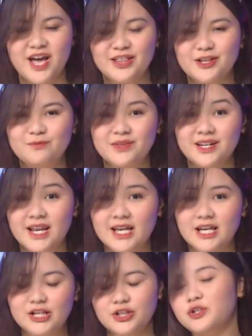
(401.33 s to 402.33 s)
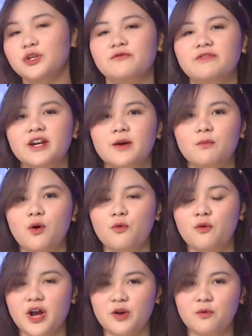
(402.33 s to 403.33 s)
Thông tin này khiến cho nhiều fan hâm mộ
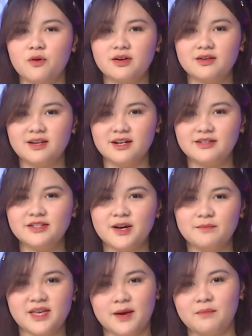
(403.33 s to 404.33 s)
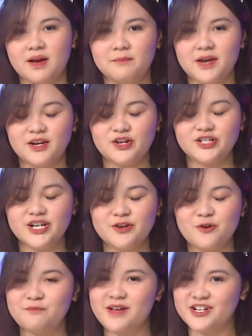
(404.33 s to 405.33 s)
của Hàn Quốc lẫn nhóm nhạc Blackpink nói riêng
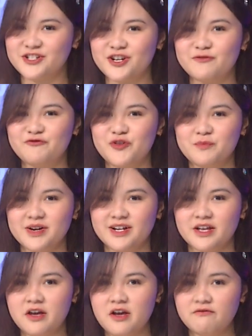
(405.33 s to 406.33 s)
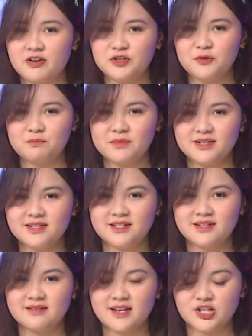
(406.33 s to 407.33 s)
cũng đang rất vui mừng và chúc mừng cho
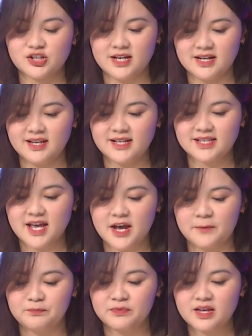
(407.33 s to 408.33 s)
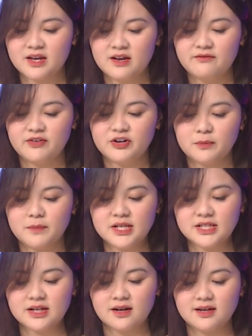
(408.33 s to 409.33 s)
nữ ca sĩ Lisa. Và được
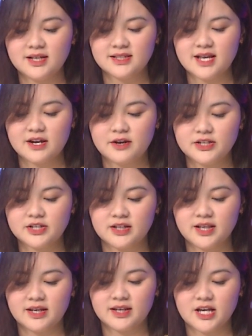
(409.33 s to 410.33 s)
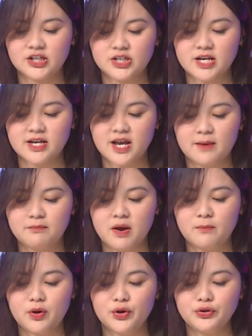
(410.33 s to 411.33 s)
biết rằng là Lisa đã trở thành nghệ sĩ
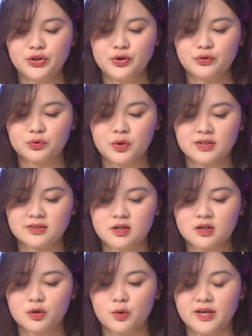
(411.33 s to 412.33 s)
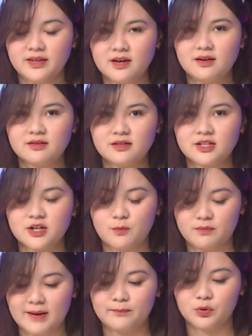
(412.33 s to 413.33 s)
K-pop có nhiều tuần tích lũy nhất
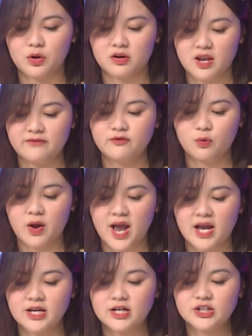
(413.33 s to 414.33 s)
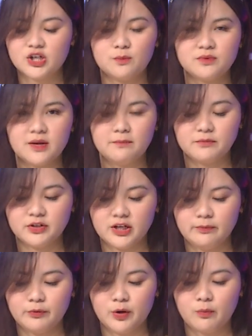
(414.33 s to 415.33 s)
trong 5 tuần lễ vừa qua trong top
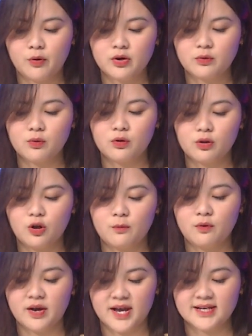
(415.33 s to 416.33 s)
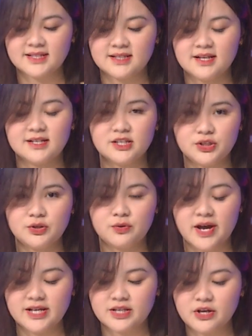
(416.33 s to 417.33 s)
10 Billboard của Global Excellence
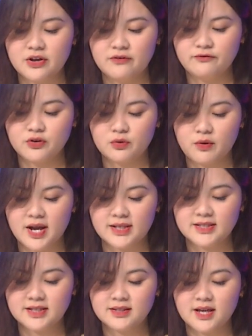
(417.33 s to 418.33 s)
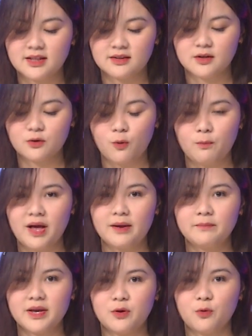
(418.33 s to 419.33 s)
US, vượt qua chính thành tích của
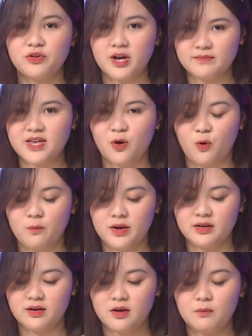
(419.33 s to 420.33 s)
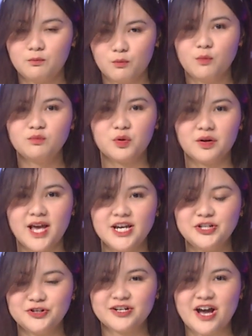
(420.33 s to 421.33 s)
Blackpink của nhóm nhạc của mình 4 tuần lễ
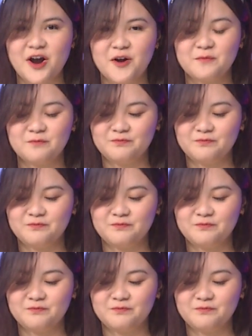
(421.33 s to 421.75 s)
trước đó.